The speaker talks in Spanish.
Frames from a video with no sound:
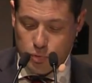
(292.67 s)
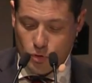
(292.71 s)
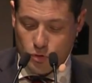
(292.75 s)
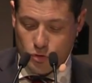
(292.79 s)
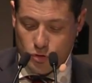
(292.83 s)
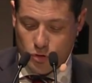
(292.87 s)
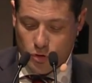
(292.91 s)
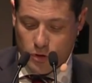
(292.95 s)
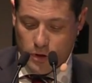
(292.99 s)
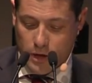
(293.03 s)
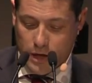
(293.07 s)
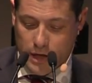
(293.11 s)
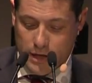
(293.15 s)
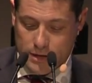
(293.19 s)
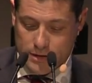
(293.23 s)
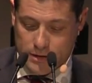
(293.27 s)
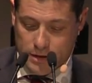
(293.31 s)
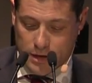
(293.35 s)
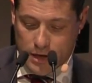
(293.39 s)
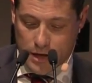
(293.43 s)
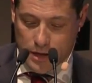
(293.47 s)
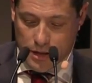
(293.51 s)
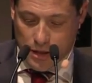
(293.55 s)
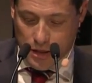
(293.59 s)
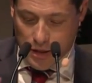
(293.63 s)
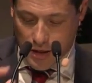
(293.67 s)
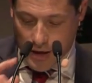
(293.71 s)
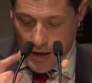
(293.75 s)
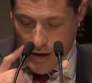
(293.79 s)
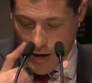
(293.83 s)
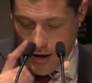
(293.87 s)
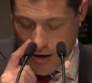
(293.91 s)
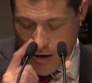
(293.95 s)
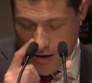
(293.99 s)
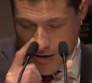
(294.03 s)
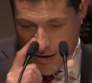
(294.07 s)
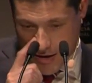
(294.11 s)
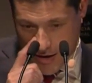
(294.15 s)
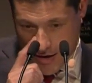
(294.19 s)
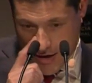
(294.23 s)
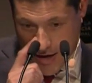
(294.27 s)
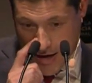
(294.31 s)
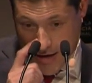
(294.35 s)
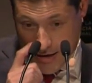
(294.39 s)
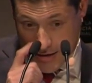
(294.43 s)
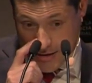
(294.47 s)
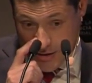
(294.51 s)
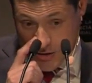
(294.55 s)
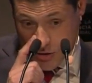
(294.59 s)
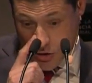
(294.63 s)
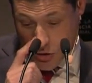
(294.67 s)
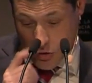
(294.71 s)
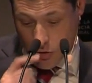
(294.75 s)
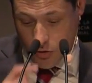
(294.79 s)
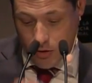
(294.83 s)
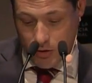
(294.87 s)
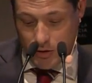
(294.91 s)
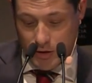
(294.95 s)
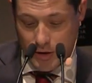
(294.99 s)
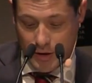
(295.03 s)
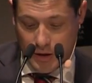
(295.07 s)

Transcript: punto de la excelencia en la gestión.